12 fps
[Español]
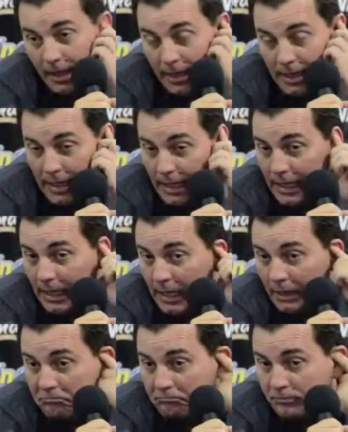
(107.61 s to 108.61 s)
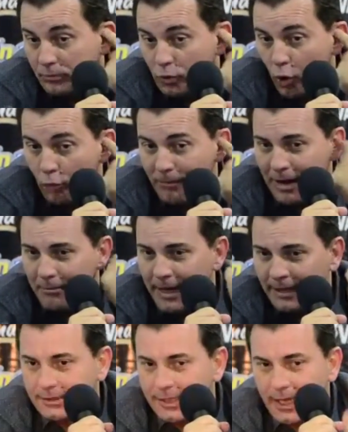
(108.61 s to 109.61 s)
y
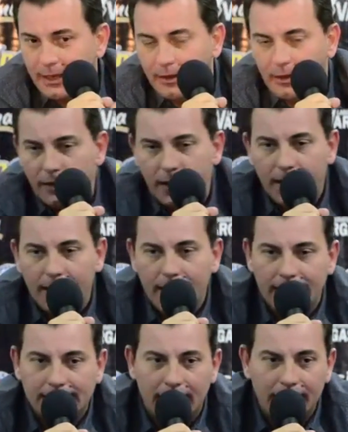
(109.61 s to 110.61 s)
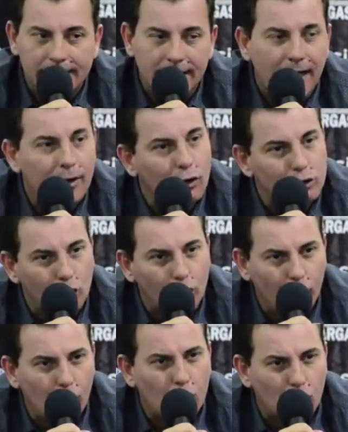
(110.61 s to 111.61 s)
normalmente eh, en la estadística en los
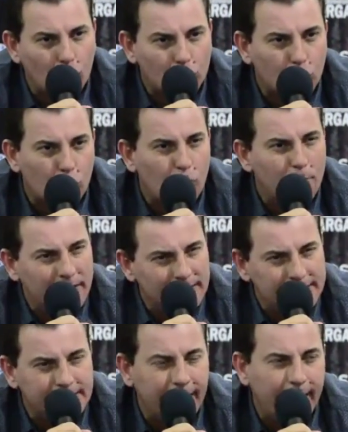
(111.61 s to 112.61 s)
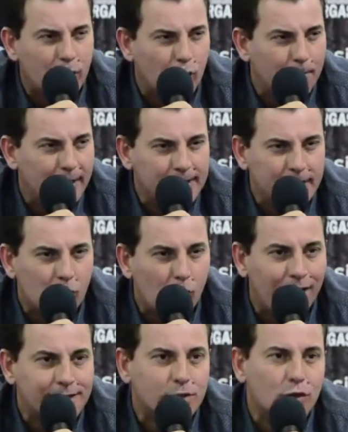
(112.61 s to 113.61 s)
torneos cortos con 23, con
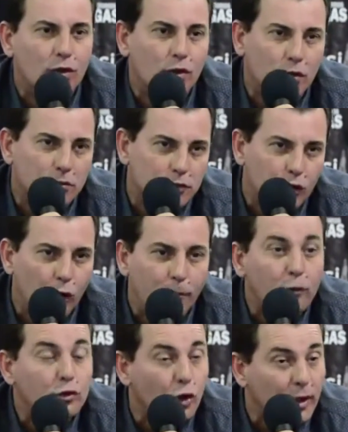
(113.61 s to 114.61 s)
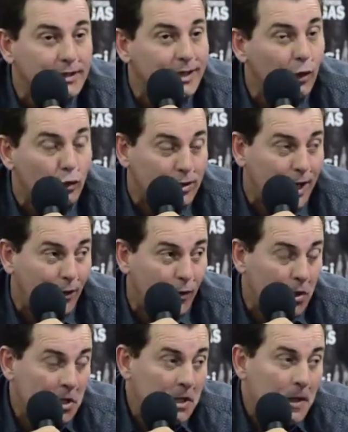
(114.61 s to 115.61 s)
24 son los puntos que entra el octavo.
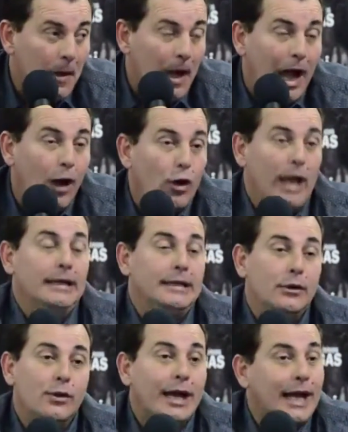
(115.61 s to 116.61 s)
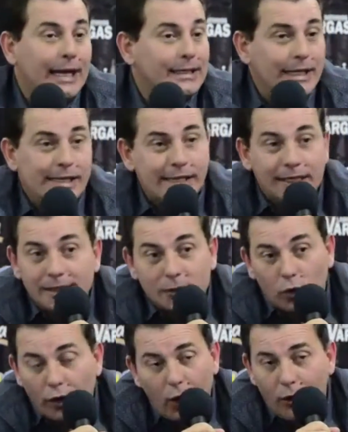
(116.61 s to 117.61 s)
Ahora, tiene una característica este
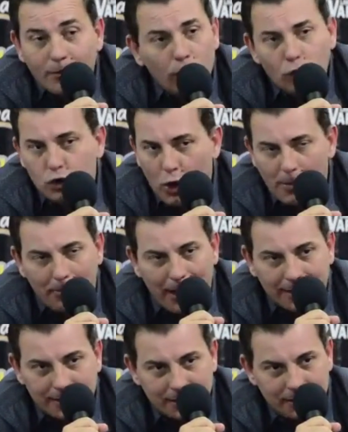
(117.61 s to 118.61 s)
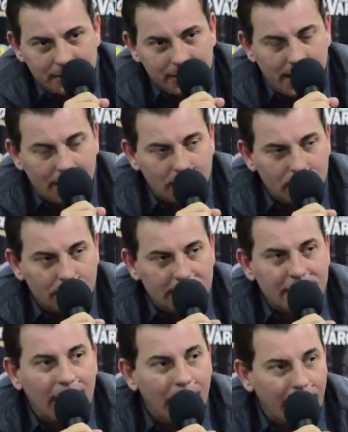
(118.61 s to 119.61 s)
torneo, hay muchos empates. O sea, cuando
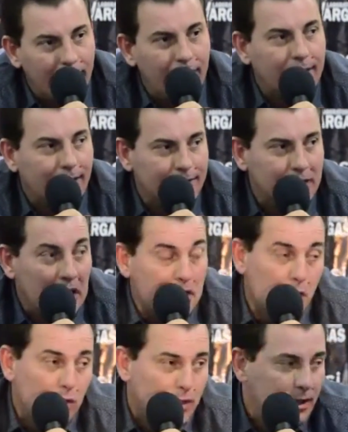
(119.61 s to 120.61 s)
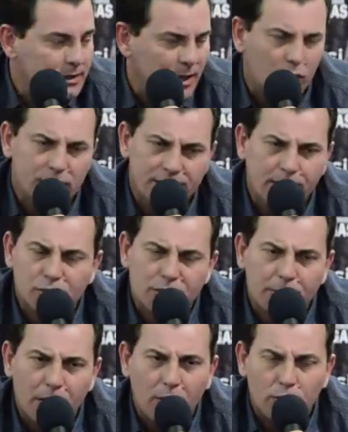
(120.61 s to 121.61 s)
empiezas a ver el calendario, y se lo decíamos
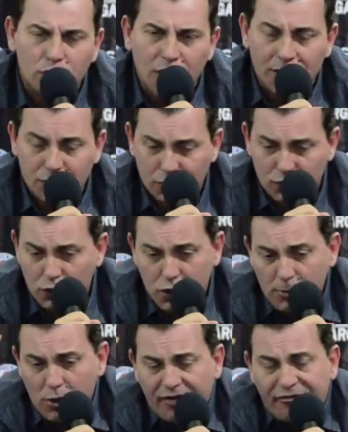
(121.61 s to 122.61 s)
siempre a los muchachos, nosotros tenemos que